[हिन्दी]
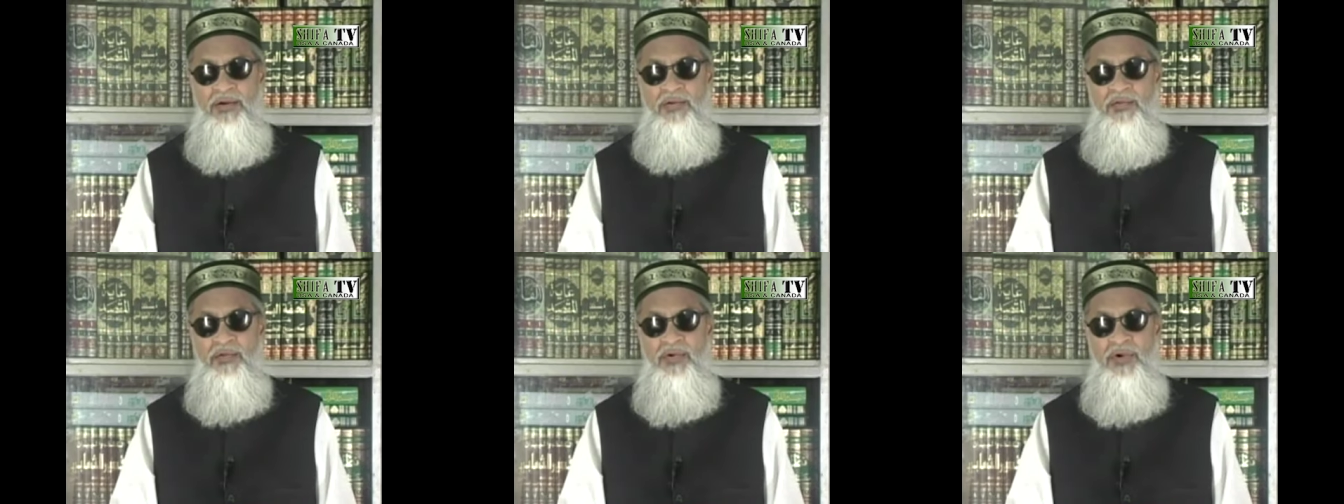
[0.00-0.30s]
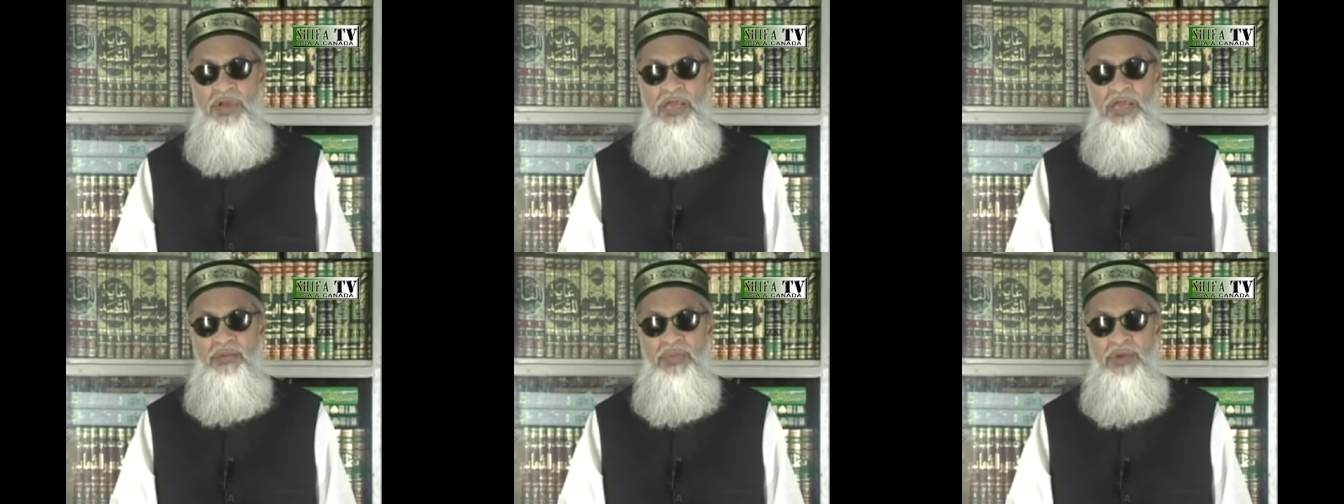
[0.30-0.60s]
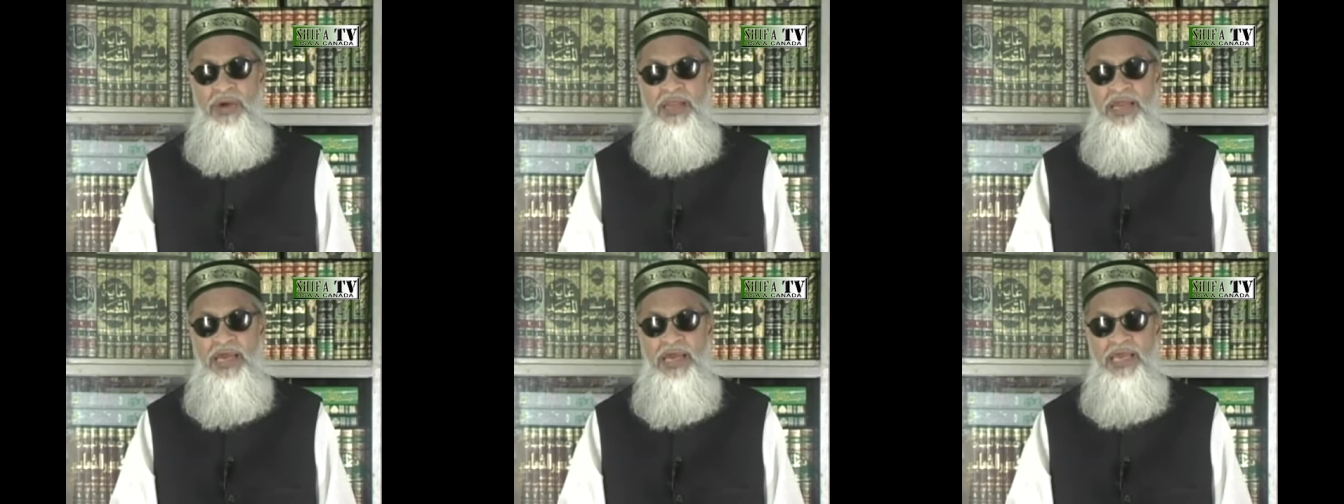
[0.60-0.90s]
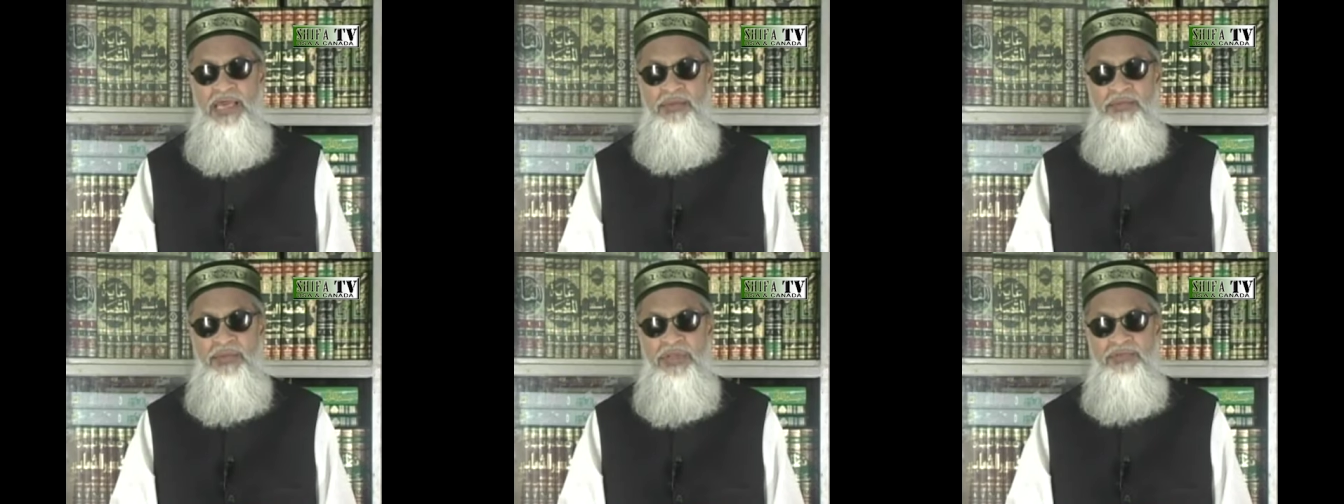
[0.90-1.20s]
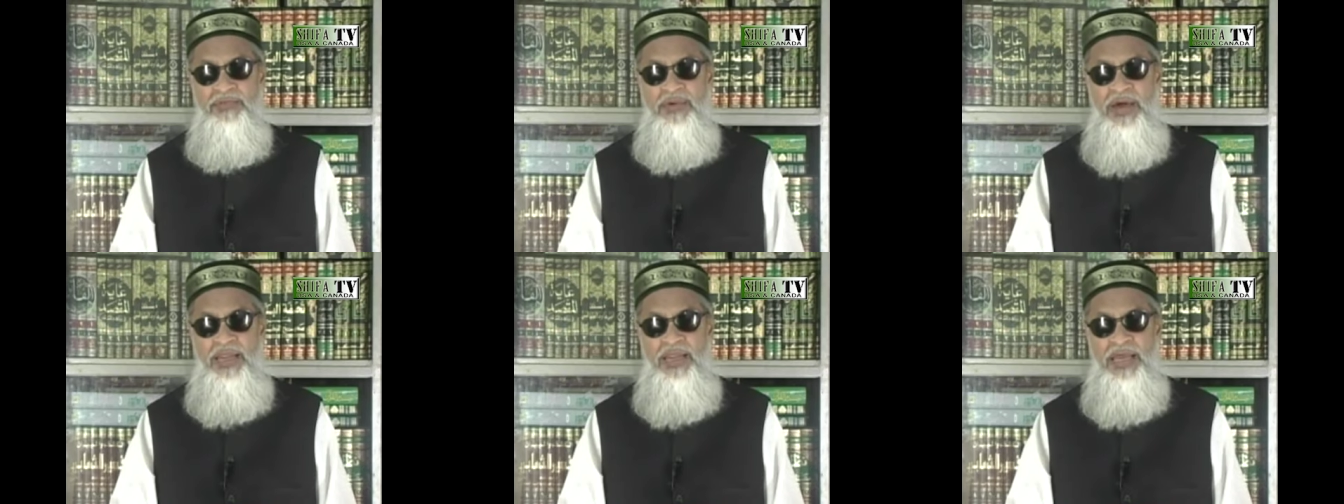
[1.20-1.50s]
वो इल्म आला
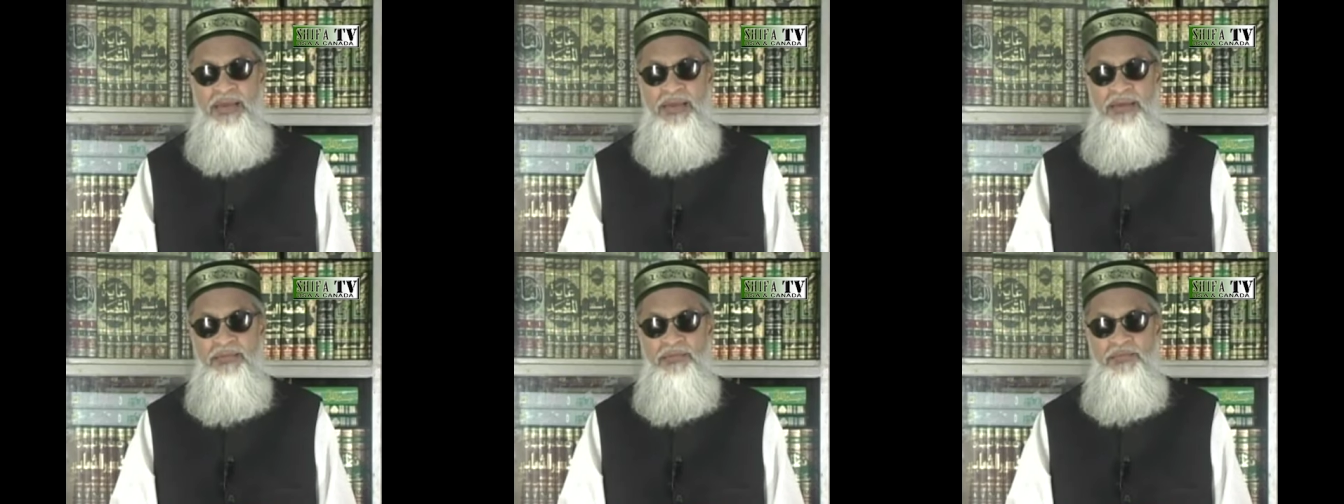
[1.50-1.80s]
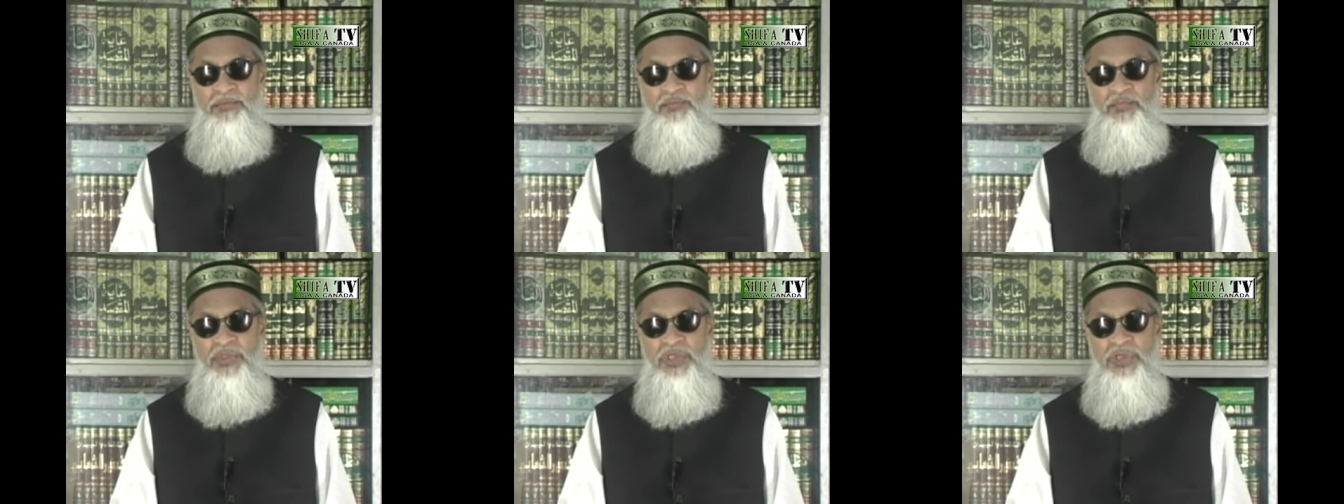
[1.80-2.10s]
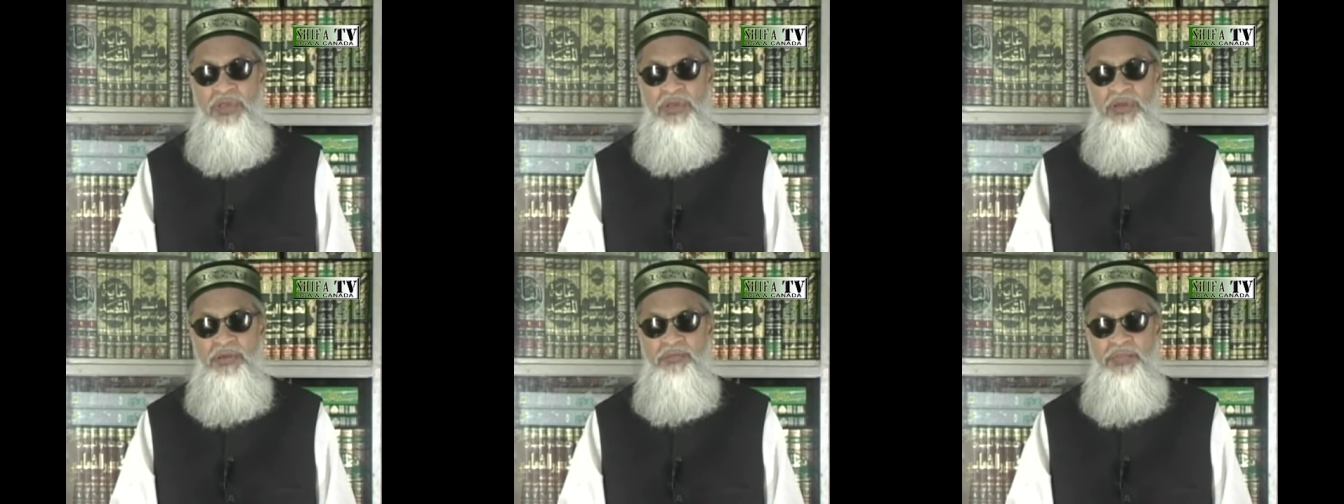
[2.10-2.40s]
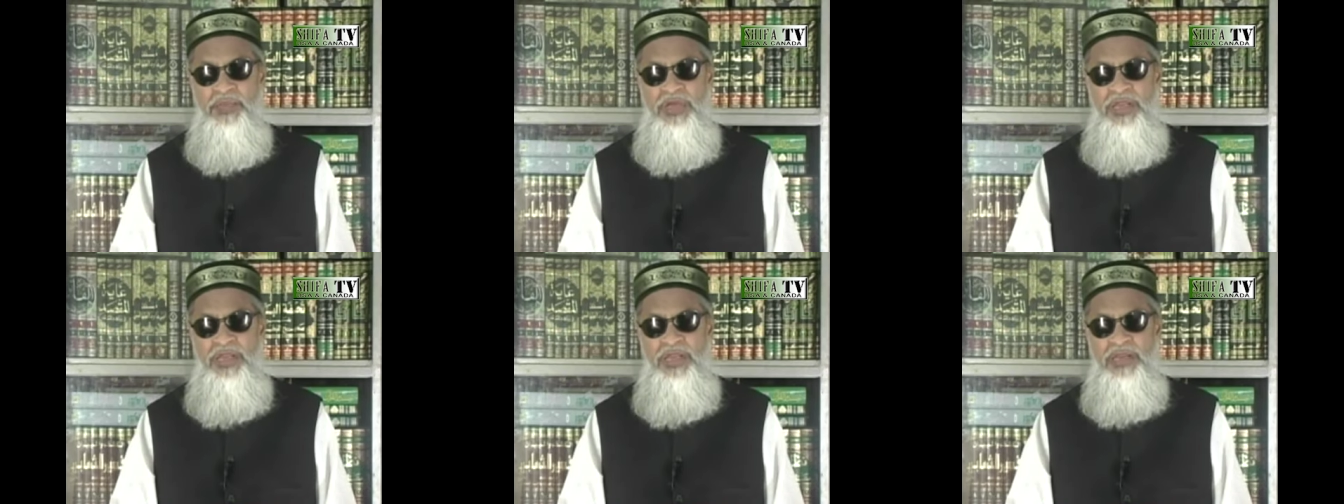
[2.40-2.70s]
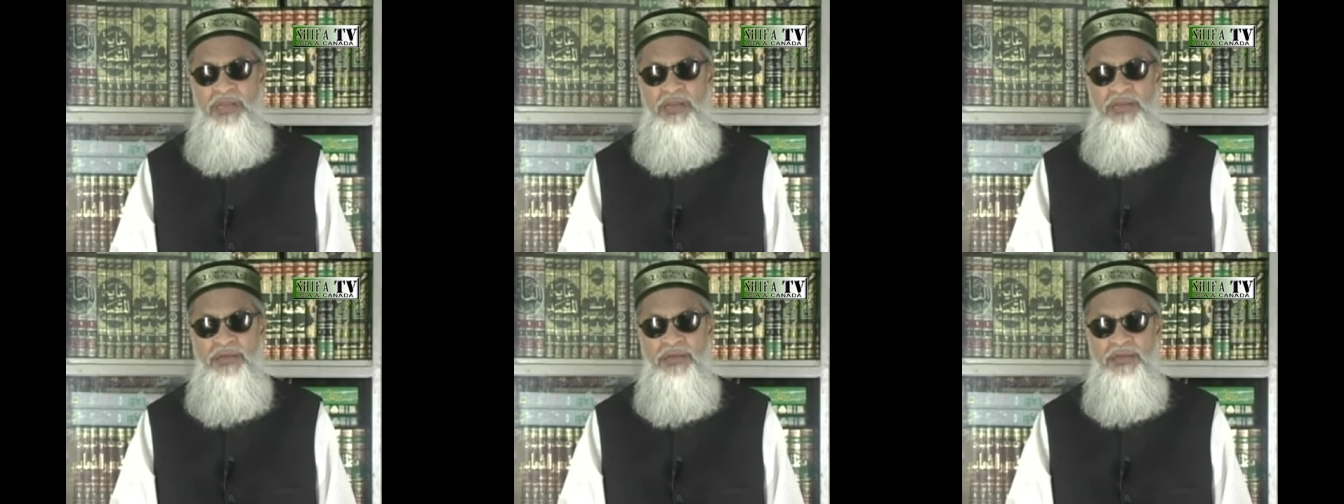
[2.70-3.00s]
हमत वाला है फिर